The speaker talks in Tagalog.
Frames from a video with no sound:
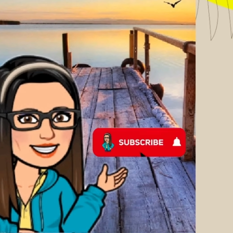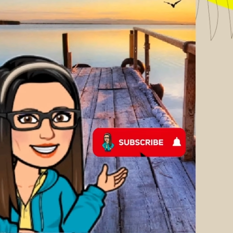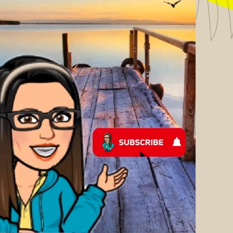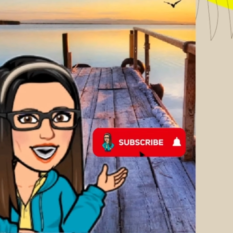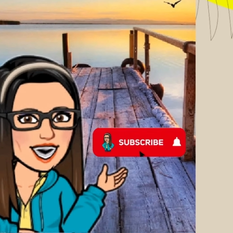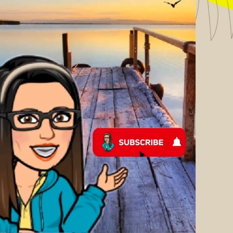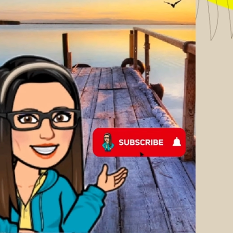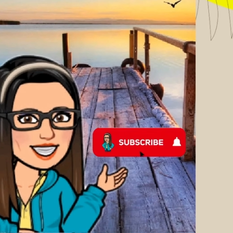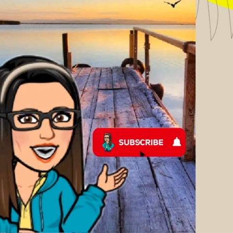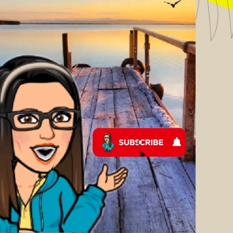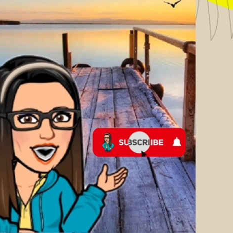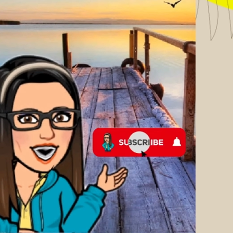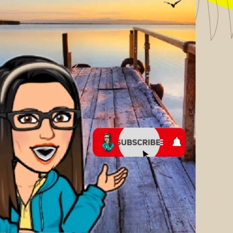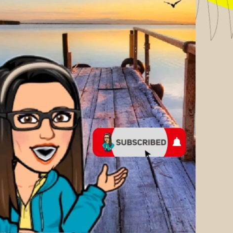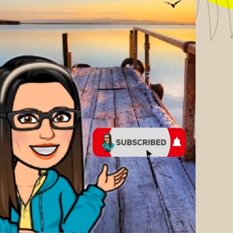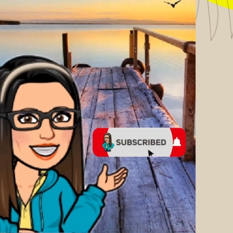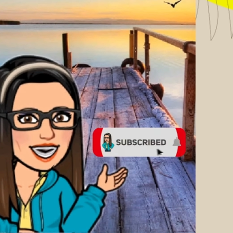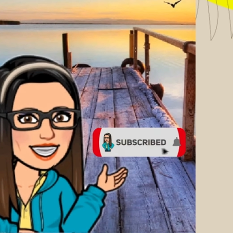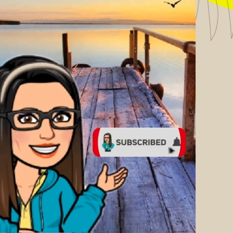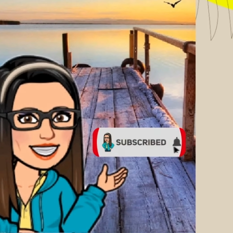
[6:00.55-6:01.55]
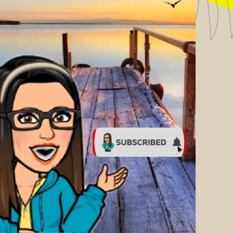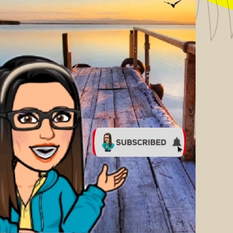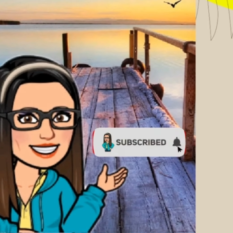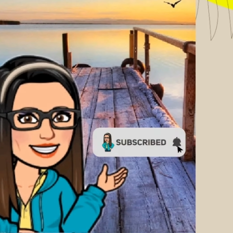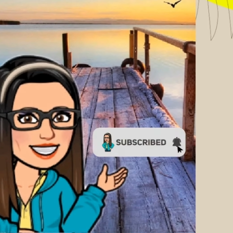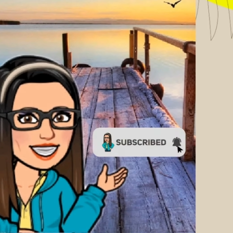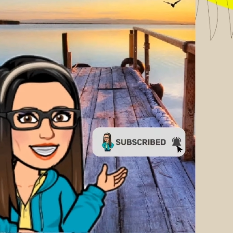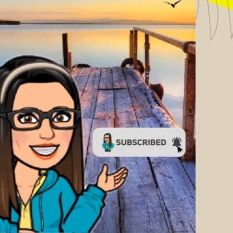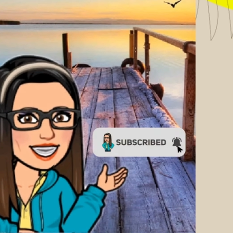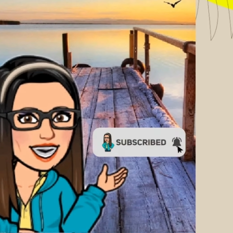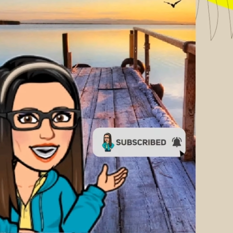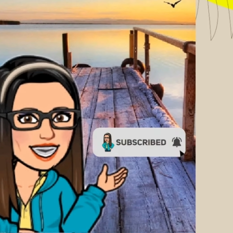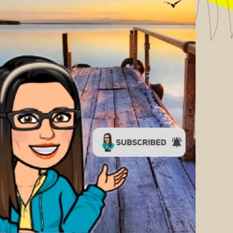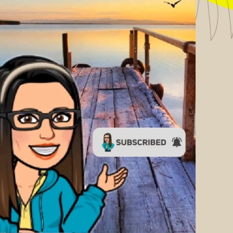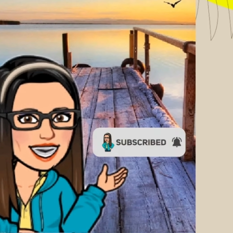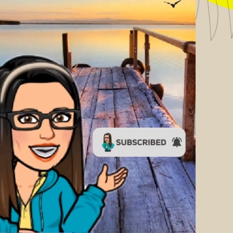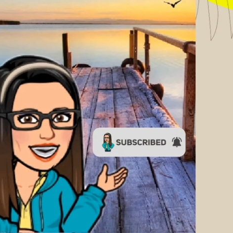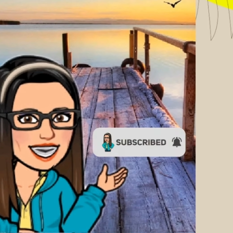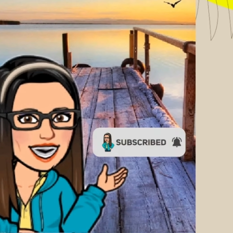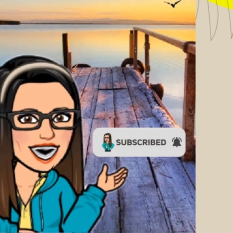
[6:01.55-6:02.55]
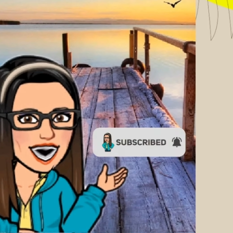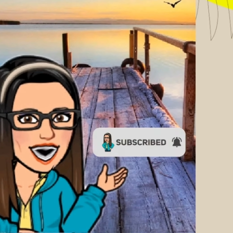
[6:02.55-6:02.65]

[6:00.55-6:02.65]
Thank you ulit sa pag-tune in